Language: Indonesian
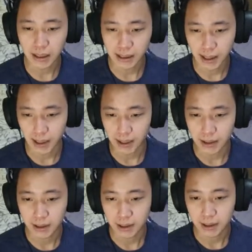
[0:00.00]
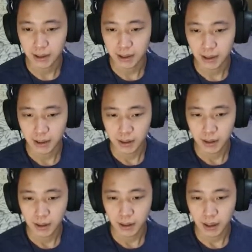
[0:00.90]
aja ya.
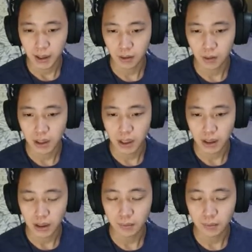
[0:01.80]
Kalau dari ini